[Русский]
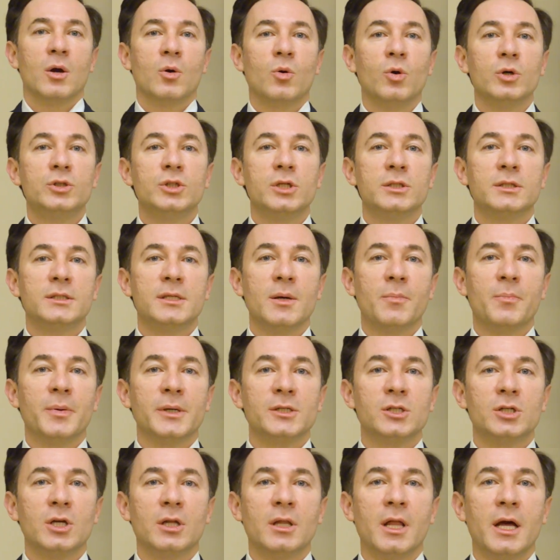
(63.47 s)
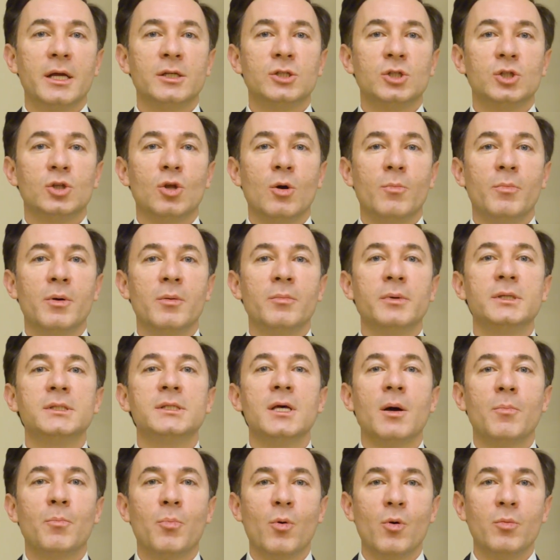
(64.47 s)
Хочется пожелать, чтобы мы
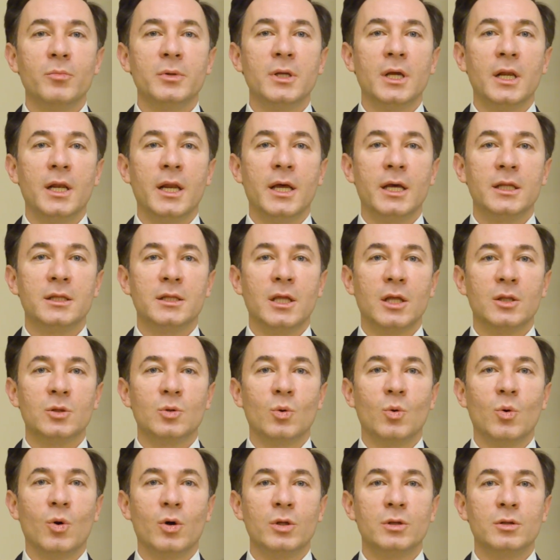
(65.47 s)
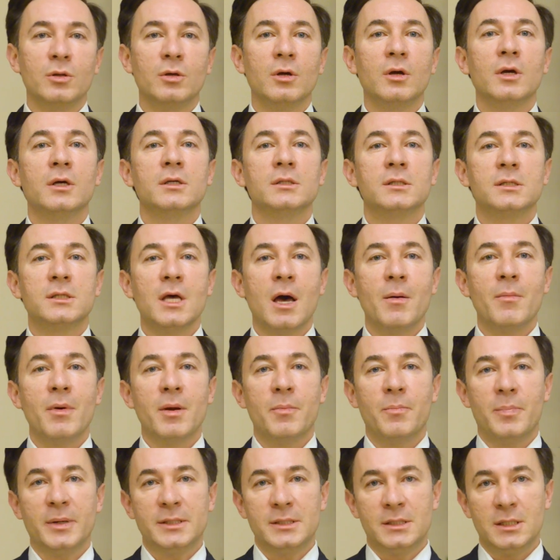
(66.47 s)
запомнили этот год с
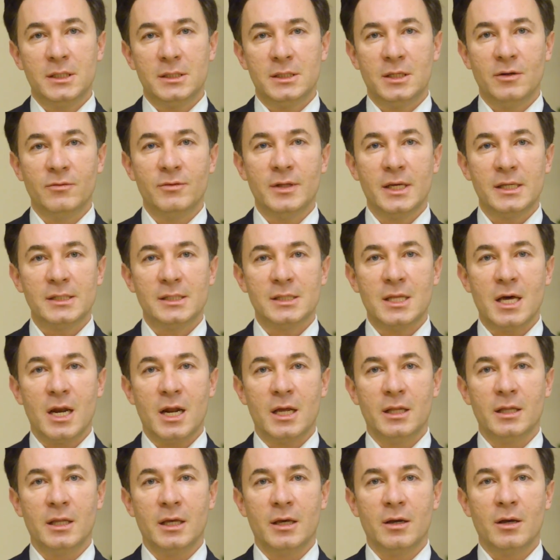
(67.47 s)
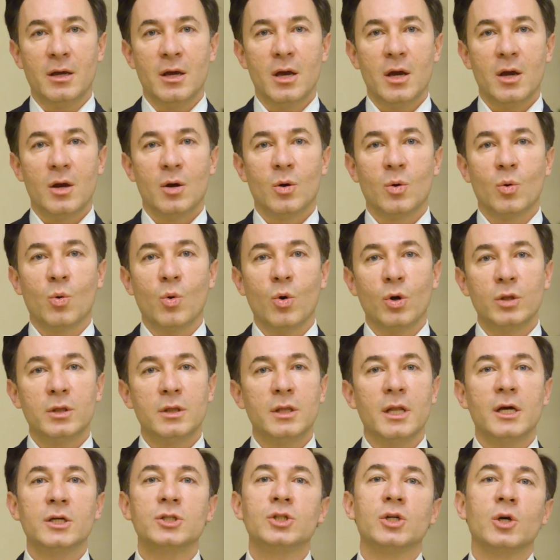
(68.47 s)
самой позитивной стороны,
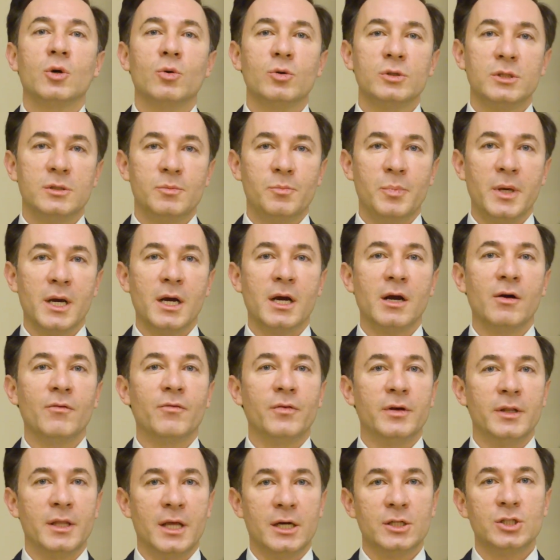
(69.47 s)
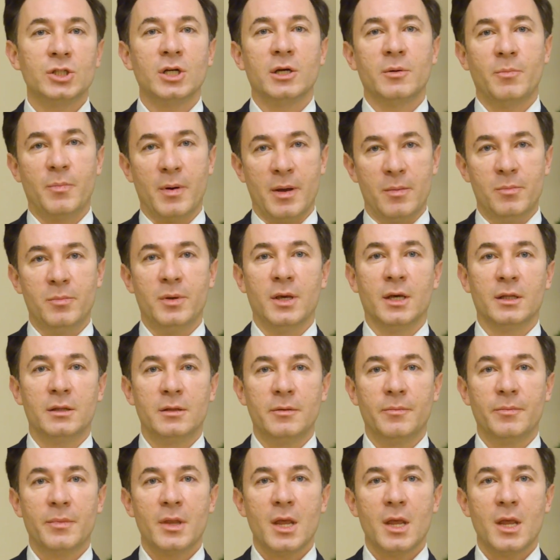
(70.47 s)
год наших успехов и наших побед.